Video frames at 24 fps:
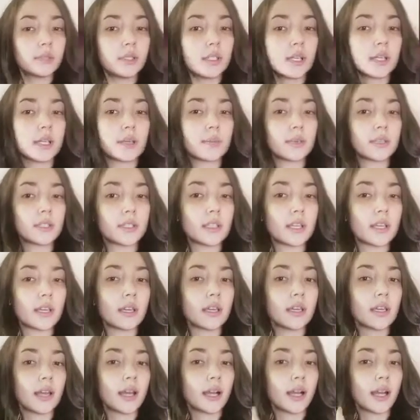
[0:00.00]
เพื่อที่มันจะ
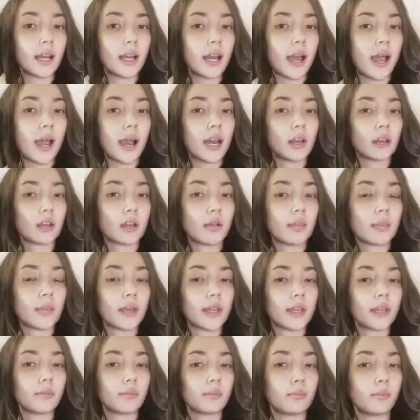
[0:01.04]
ได้คลายแล้วก็
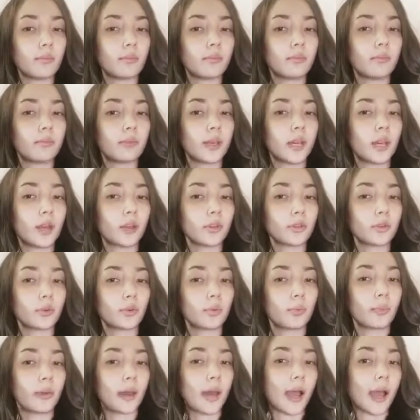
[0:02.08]
ไปเป็นรอน
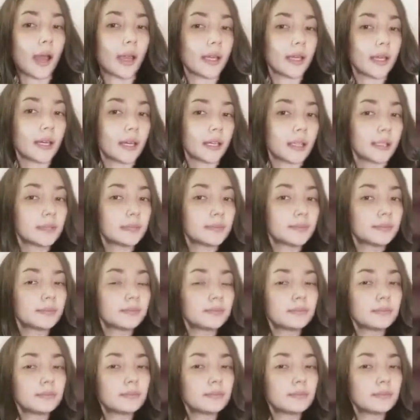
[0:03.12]
ตรงปลายนะคะ